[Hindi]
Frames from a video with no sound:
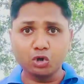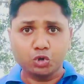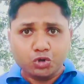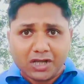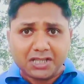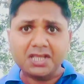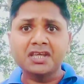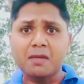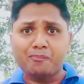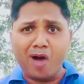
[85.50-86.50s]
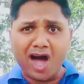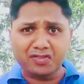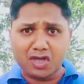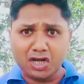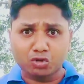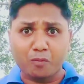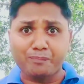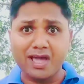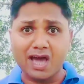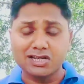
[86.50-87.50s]
और दूसरे दिन की बात करें तो
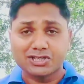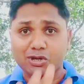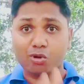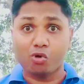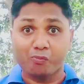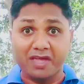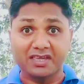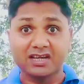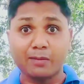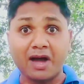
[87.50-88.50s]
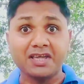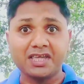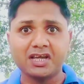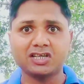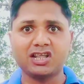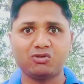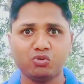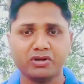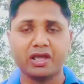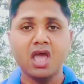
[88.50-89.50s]
बयालीस करोड़ रुपए की कमाई की गदर
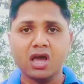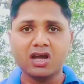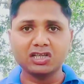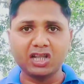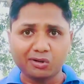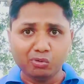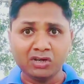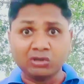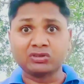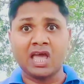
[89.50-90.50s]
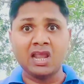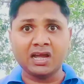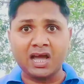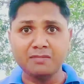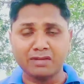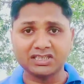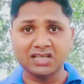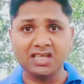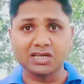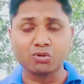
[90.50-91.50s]
टू ने गदर टू ने तो तहलका ही
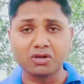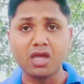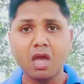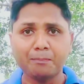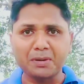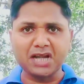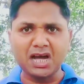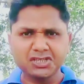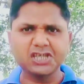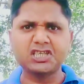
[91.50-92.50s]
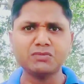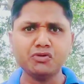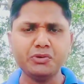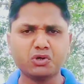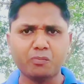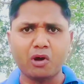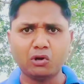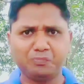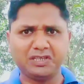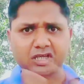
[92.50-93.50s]
मचा दिया क्योंकि पठान जैसी मूवी को
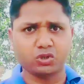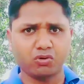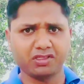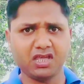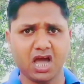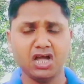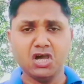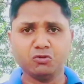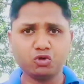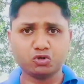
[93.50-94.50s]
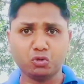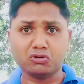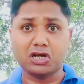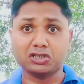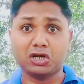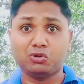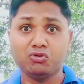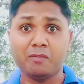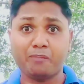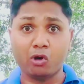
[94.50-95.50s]
बहुत पीछे छोड़ दिया दोस्तों गदर
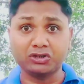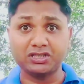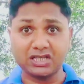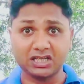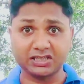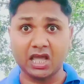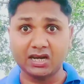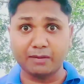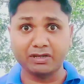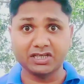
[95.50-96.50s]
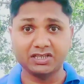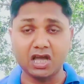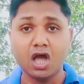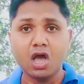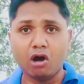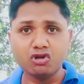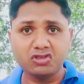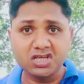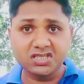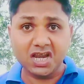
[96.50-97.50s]
टू ने बहुत ही ज्यादा तहलका मचा दिया और
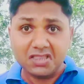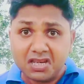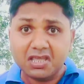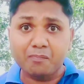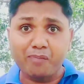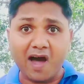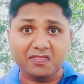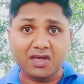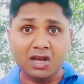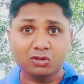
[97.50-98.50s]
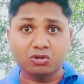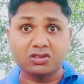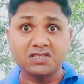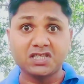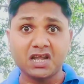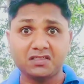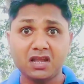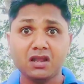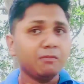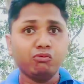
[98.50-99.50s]
तीसरे दिन की बात करें तो तीसरे
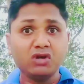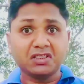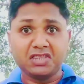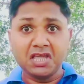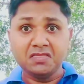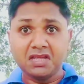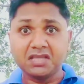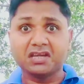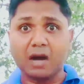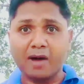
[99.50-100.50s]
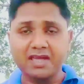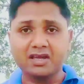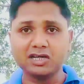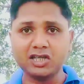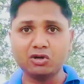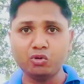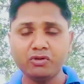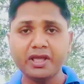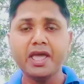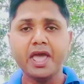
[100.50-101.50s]
दिन पूरे तीन दिन की कमाई गदर
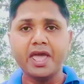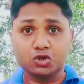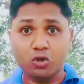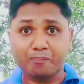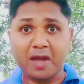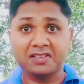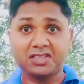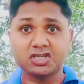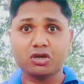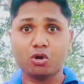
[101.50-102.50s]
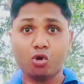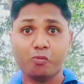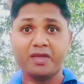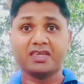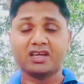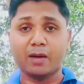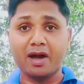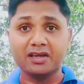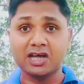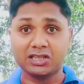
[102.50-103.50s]
टू ने एक करोड़ रुपए की
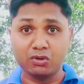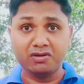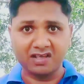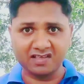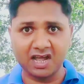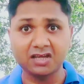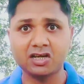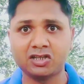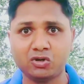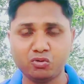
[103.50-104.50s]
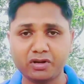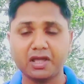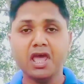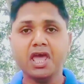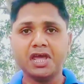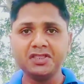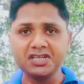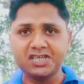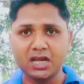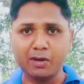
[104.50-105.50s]
कमाई करती हुई नजर आई गदर टू ने
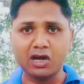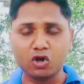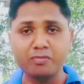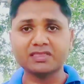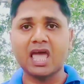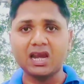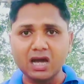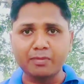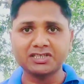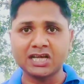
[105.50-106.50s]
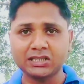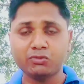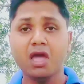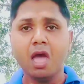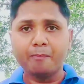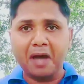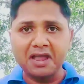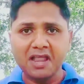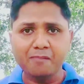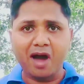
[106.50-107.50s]
हिंदी सिनेमा घरों में तहलका मचाते हुए
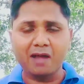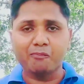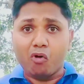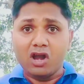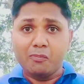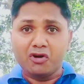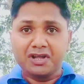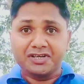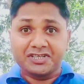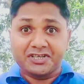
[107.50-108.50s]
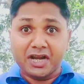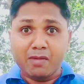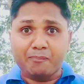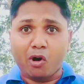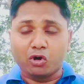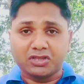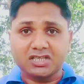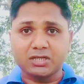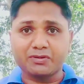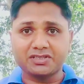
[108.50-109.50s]
पहली बार बॉलीवुड इंडस्ट्री में बहुत
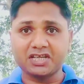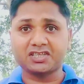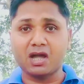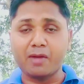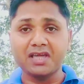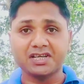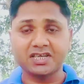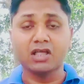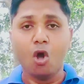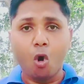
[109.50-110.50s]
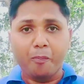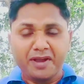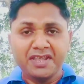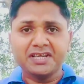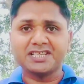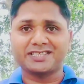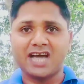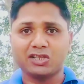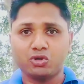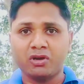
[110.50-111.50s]
ही जबरदस्त कमाई के साथ ओपनिंग के
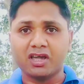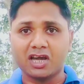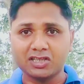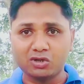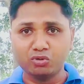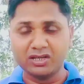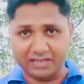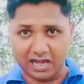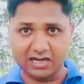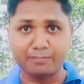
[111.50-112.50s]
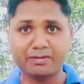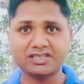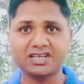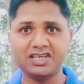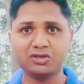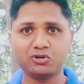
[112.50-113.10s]
साथ जो है गदर टू ने तहलका मचा दिया